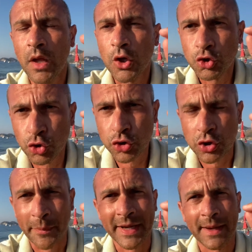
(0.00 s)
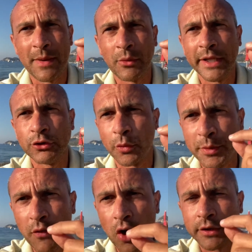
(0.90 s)
Giusto perché abbiamo detto
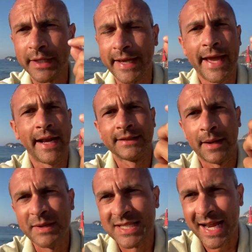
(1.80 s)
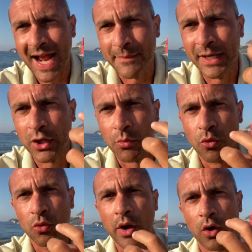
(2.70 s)
più volte che da miserabili
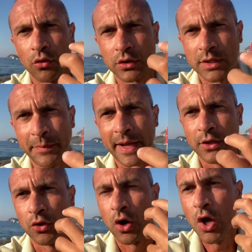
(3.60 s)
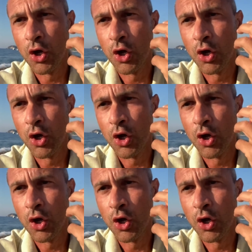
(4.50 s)
comunque con uno stipendio